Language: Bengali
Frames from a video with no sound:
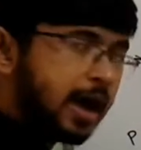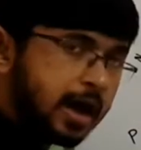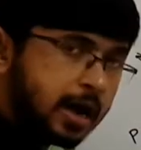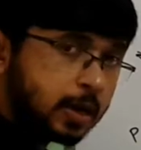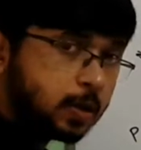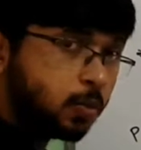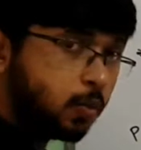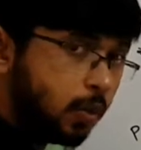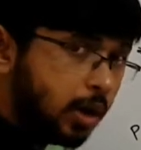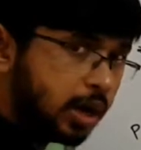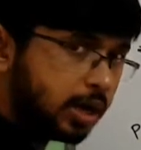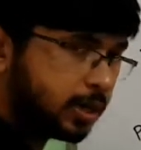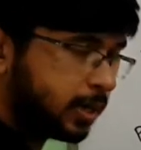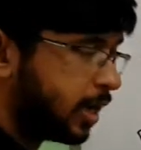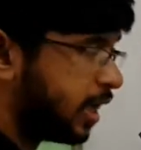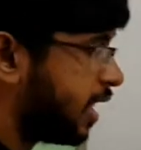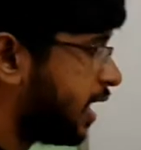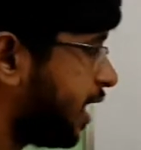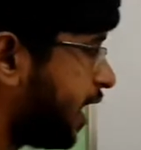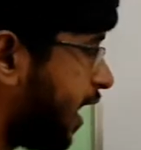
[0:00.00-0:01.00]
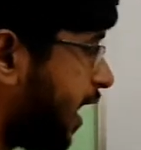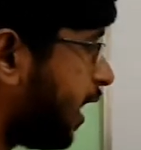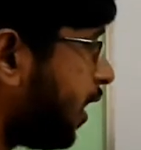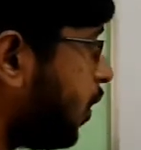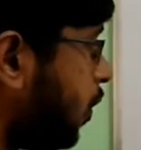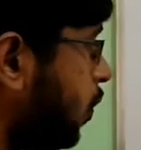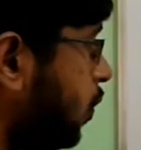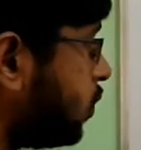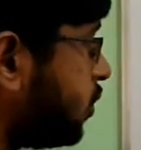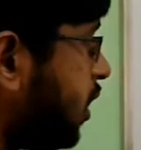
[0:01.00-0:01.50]
আর ওয়ান
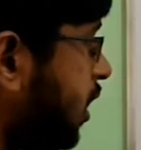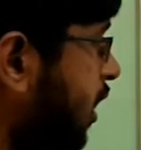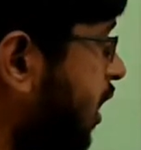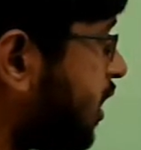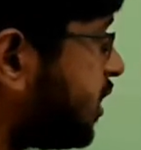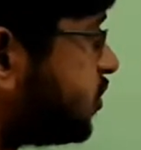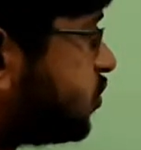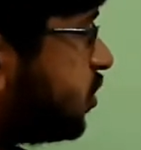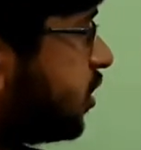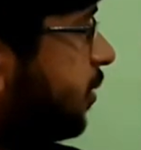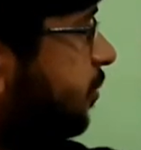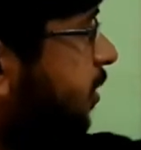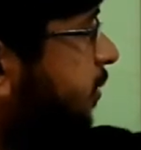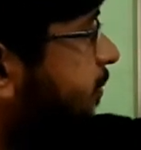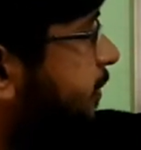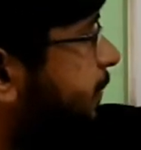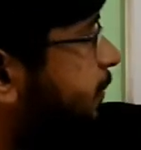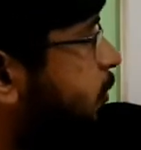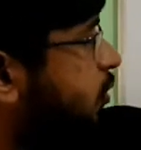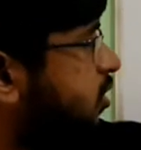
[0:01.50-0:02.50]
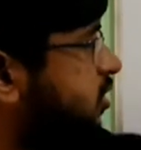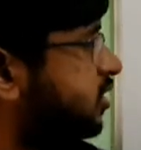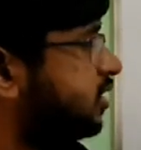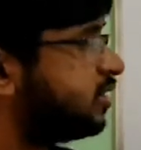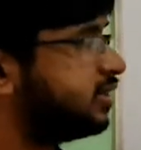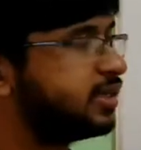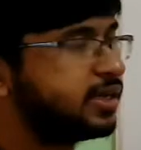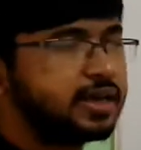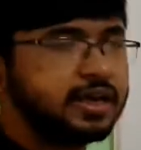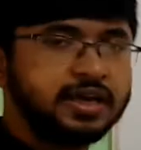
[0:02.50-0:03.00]
এখন যদি আমরা বিপরীত দিক
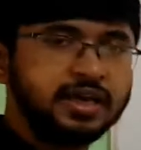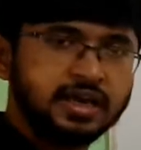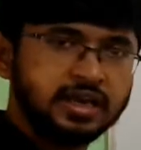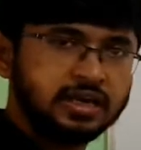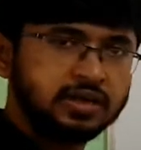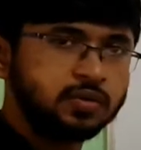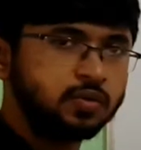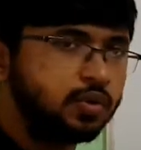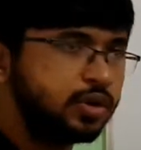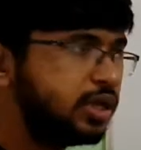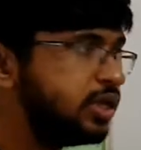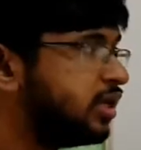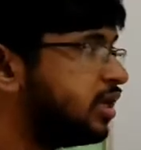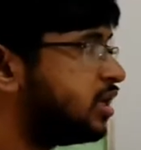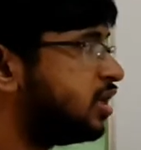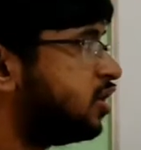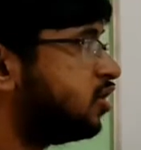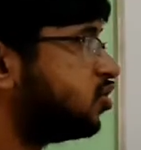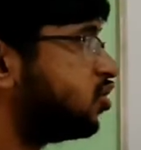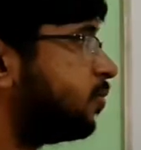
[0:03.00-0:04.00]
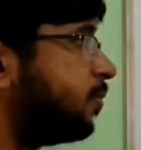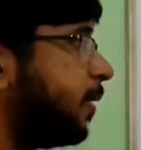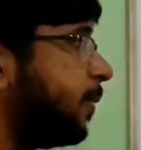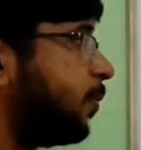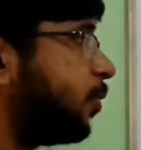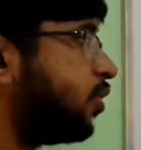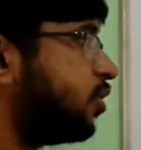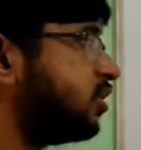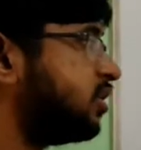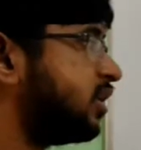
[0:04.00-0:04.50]
থেকে খেয়াল করি তো
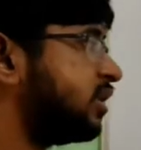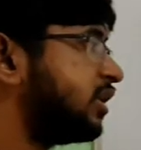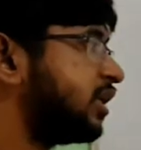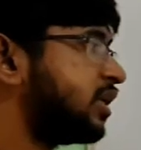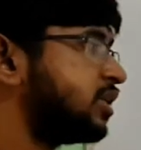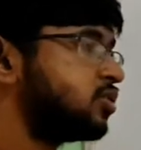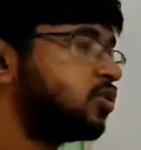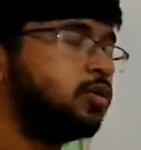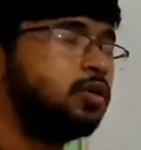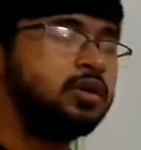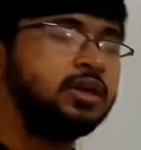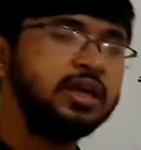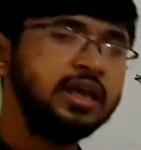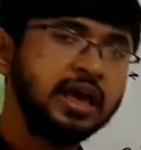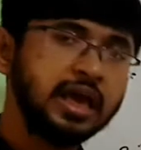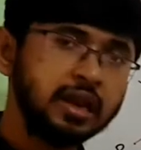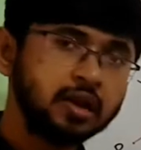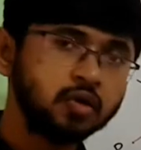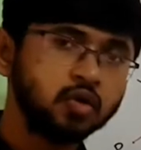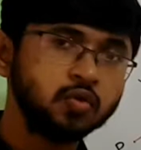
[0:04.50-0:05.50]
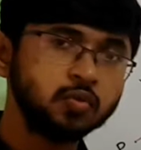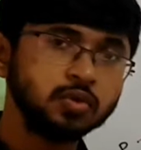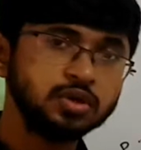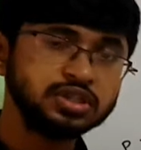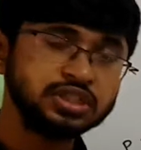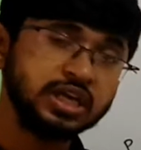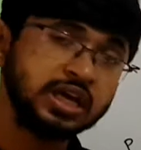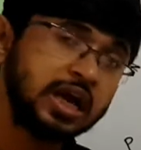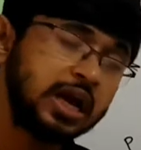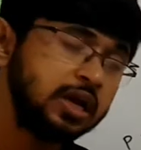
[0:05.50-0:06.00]
বিপরীত দিক থেকে যখন খেয়াল করব
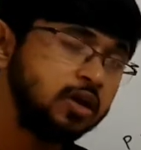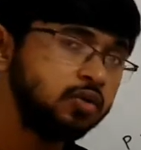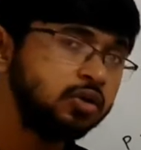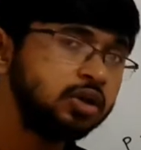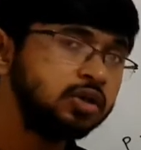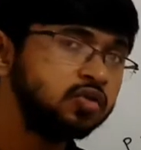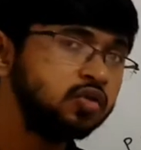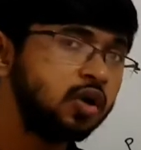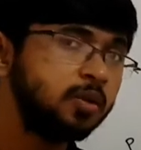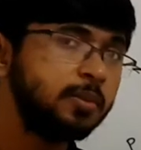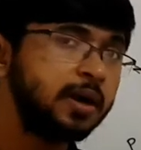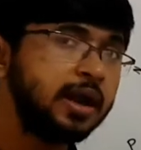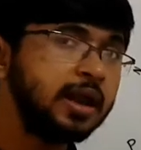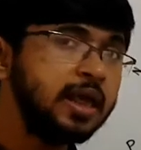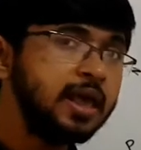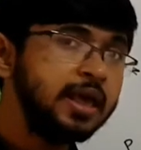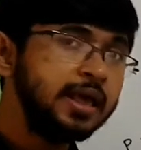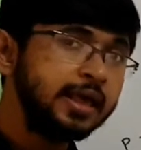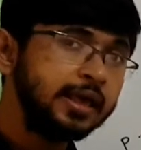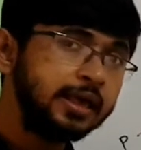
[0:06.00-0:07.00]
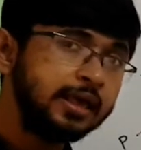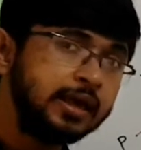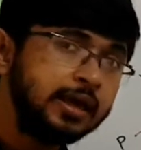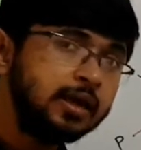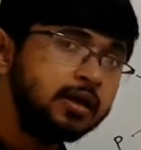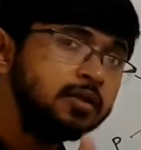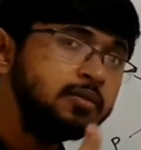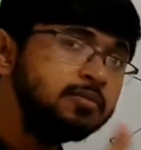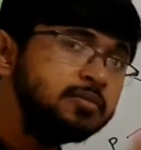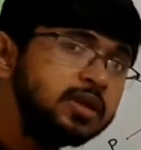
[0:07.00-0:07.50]
সেখানেও কিন্তু আমার
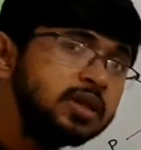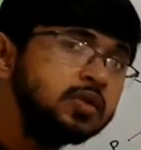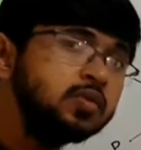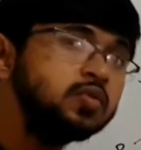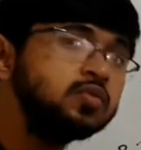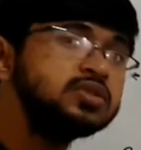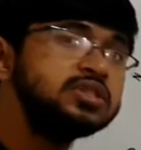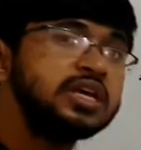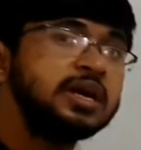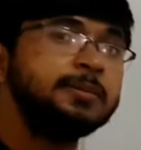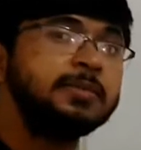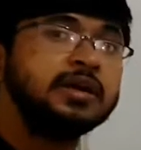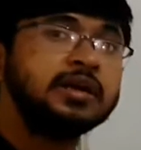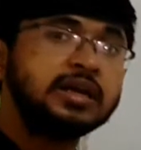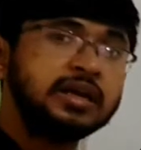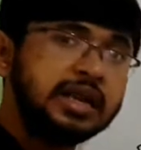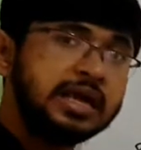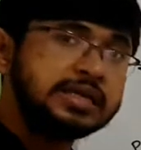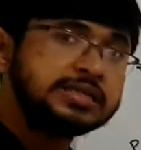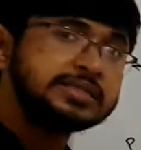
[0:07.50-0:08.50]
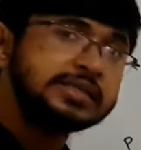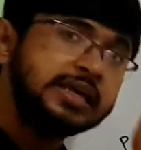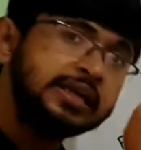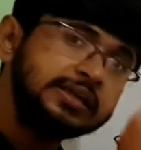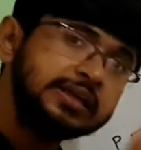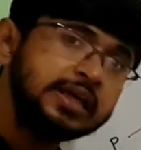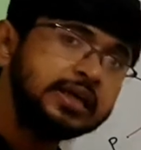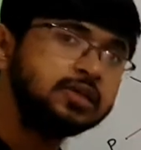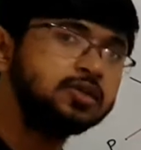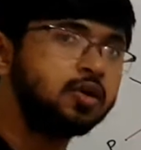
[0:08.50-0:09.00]
এয়ার মিউ যে আমার গ্লাস
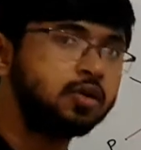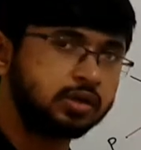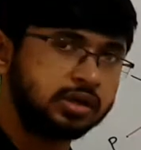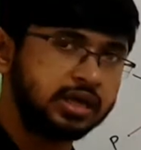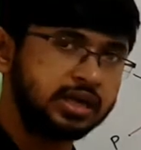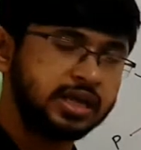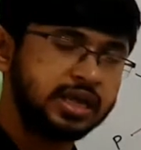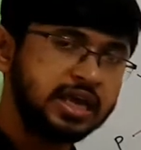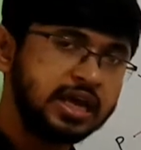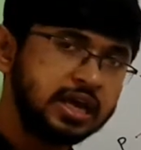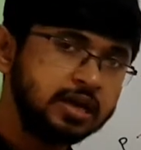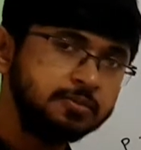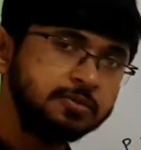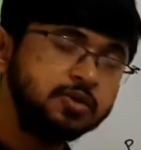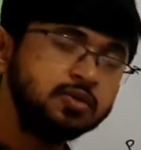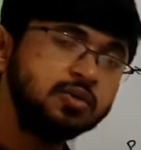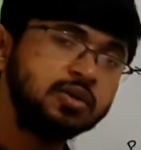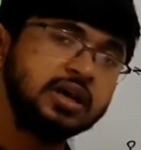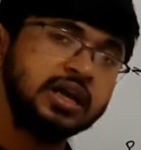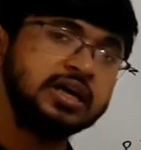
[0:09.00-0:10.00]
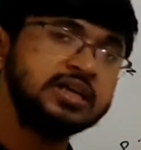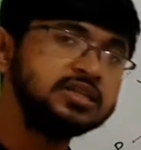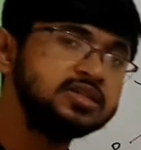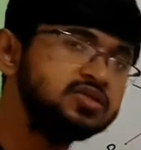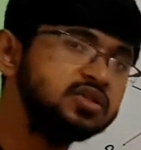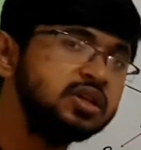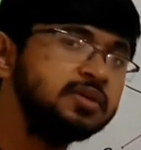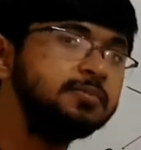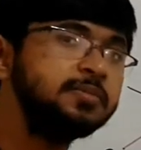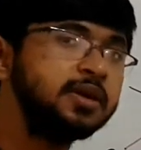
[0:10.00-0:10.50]
এটাই দরকার এয়ার মিউ গ্লাস
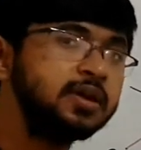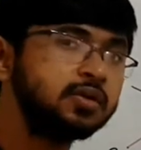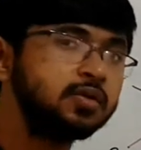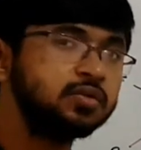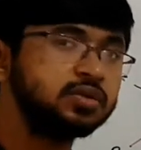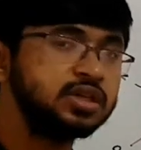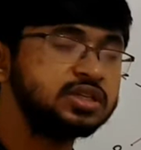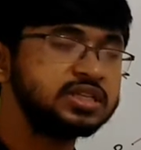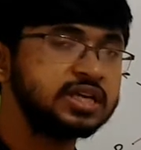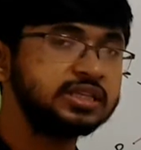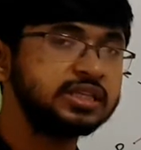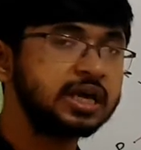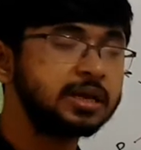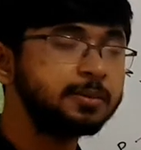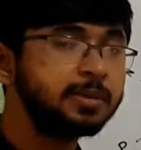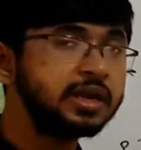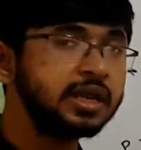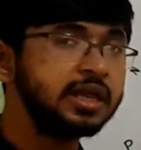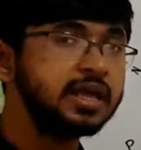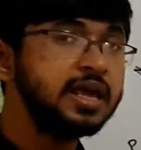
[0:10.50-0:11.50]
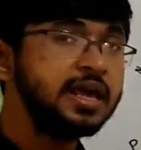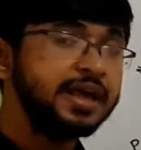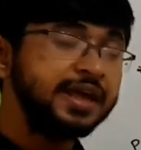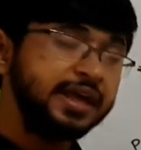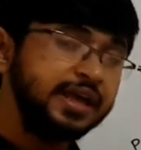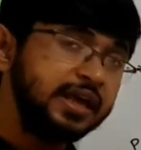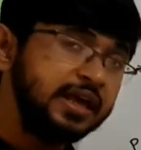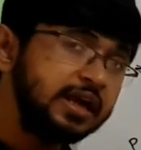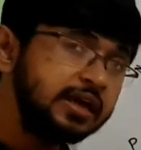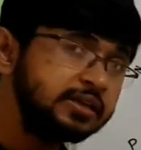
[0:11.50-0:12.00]
যদি আমি বের করতে চাই তার মানে
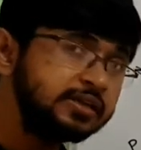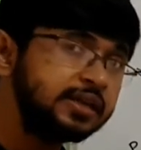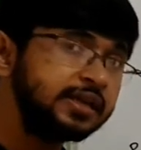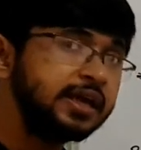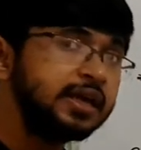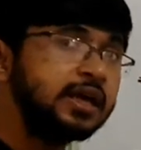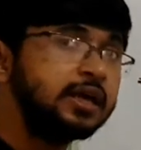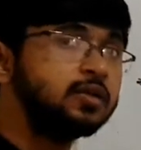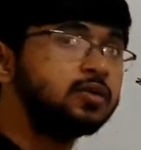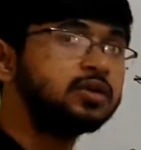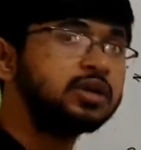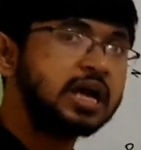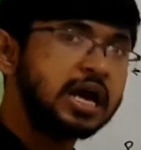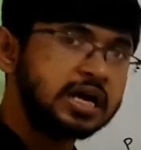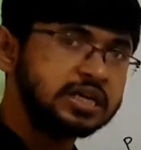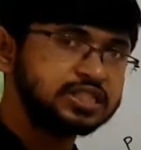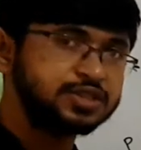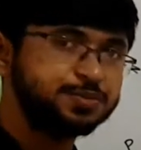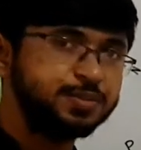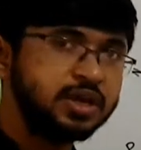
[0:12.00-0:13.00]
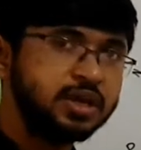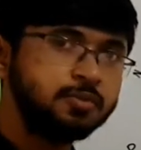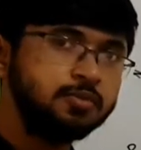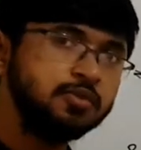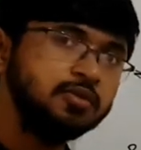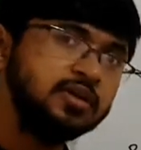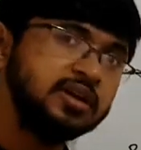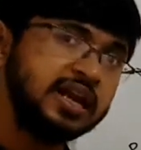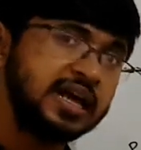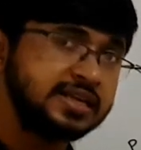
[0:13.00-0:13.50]
এয়ার থেকেই আলোটা আসবে এবং
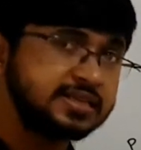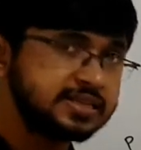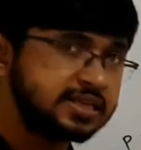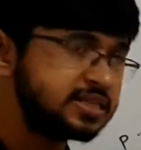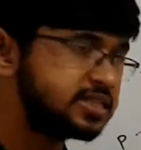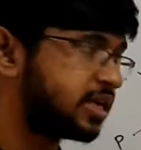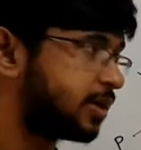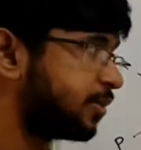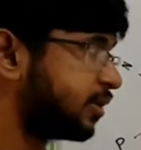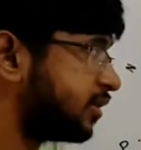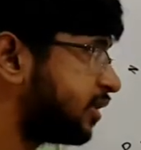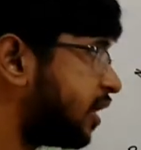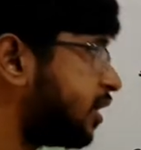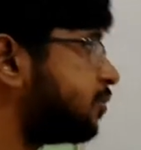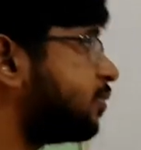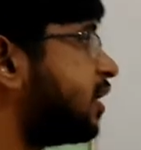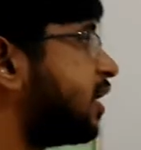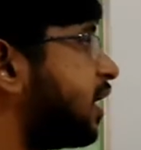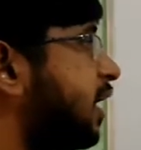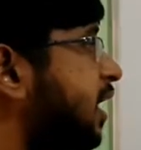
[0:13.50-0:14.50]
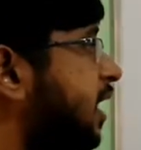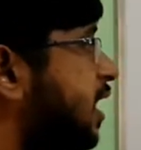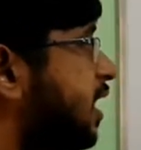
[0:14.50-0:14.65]
গ্লাসে যাবে তার মানে